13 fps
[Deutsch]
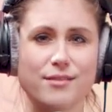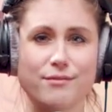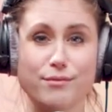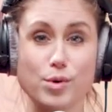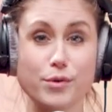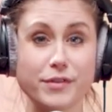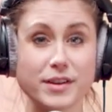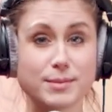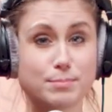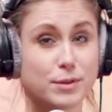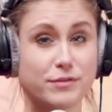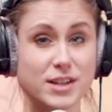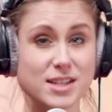Wo
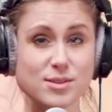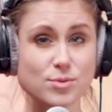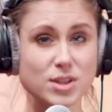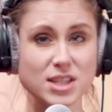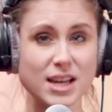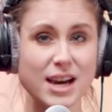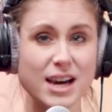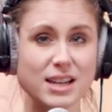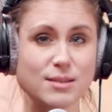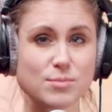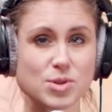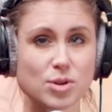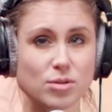befindest du dich gerade
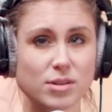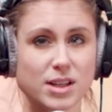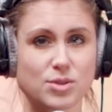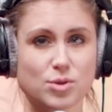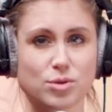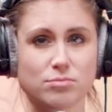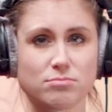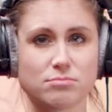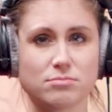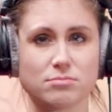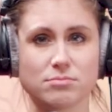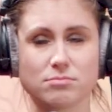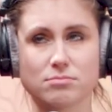im Song? Also
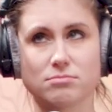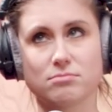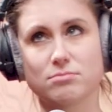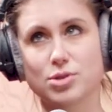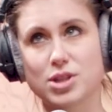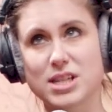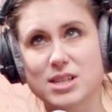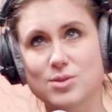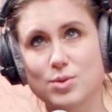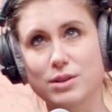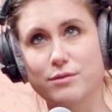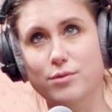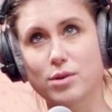stellst du
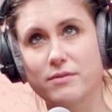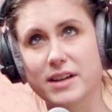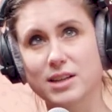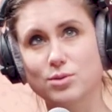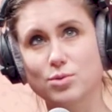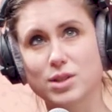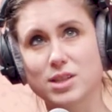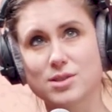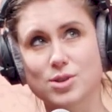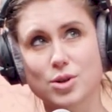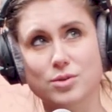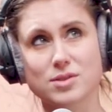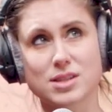dir vor, während du den
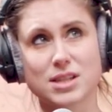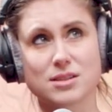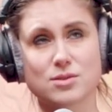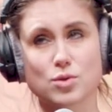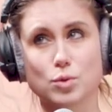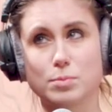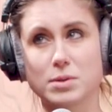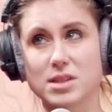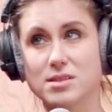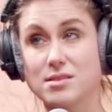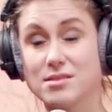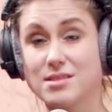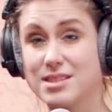Song singst, du
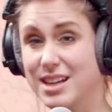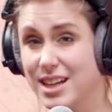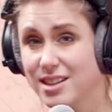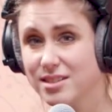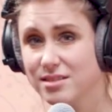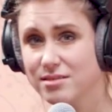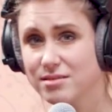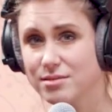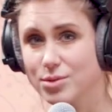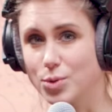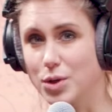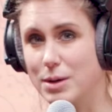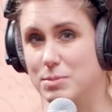bist drinnen
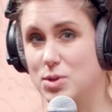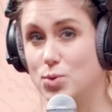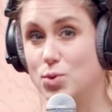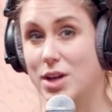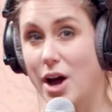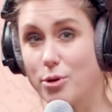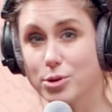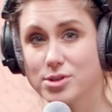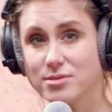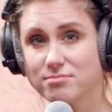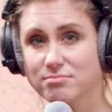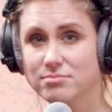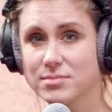oder bist du
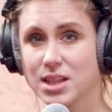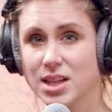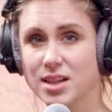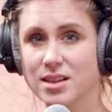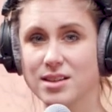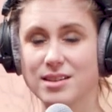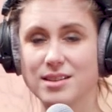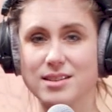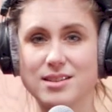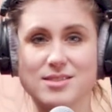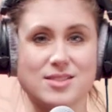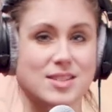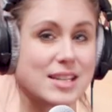draußen?
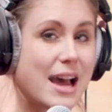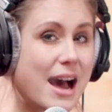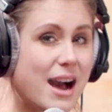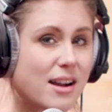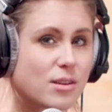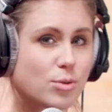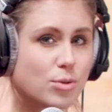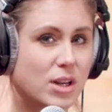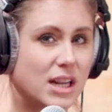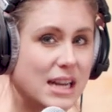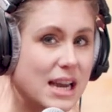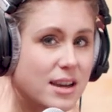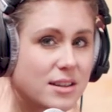Ist es Tag oder
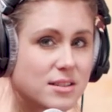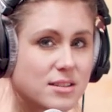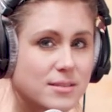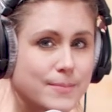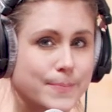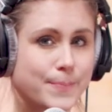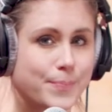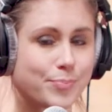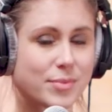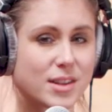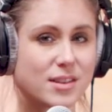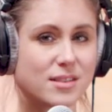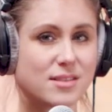Nacht?
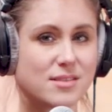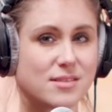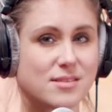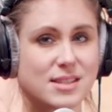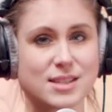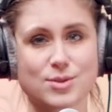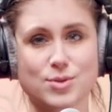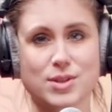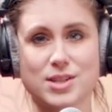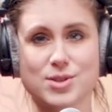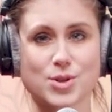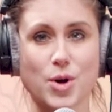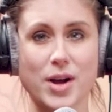Singst du
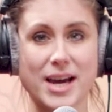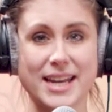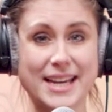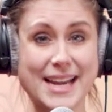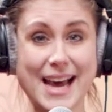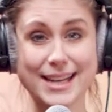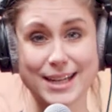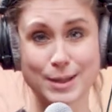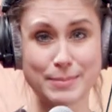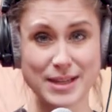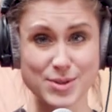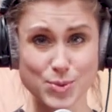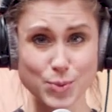den Song an eine andere
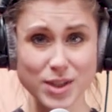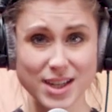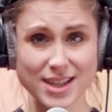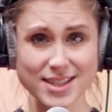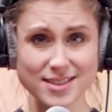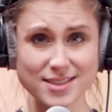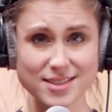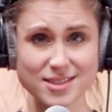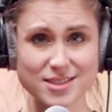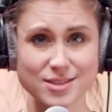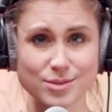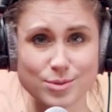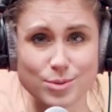Person
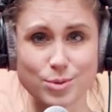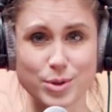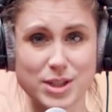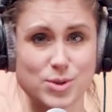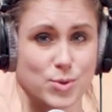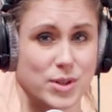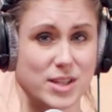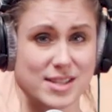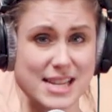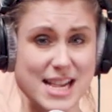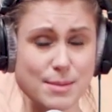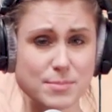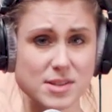gerichtet oder zu dir
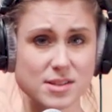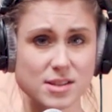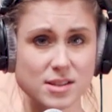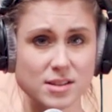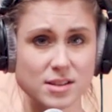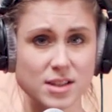selbst?